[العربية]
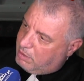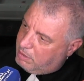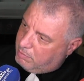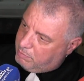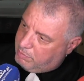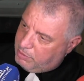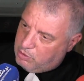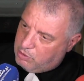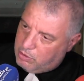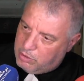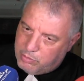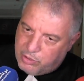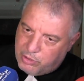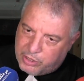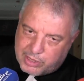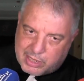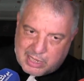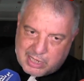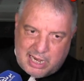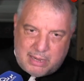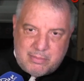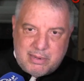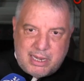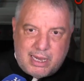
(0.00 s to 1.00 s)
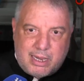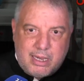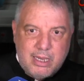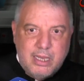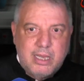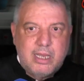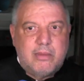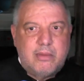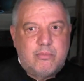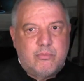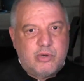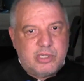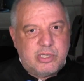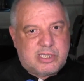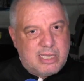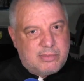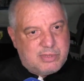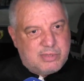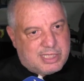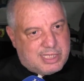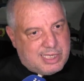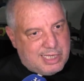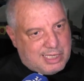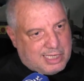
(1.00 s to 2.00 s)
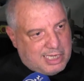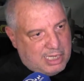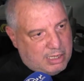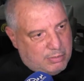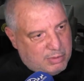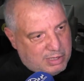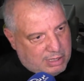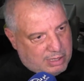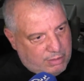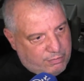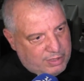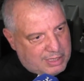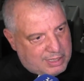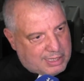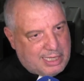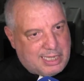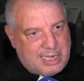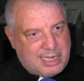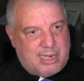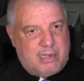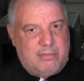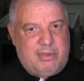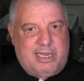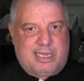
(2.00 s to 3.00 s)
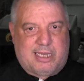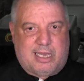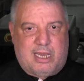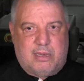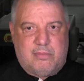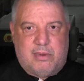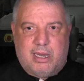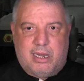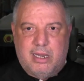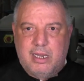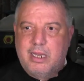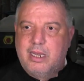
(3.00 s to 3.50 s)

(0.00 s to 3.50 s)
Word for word: بالامور كامله متمسكين بتنفيذ قرار المحكمه